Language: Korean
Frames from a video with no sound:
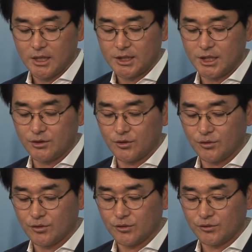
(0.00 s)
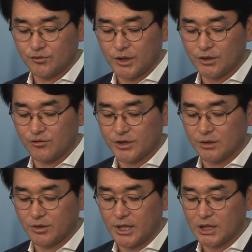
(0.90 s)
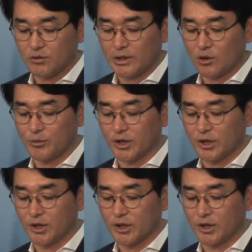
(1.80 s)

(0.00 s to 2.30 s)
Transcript: 신규 순환출자분을 해소하라고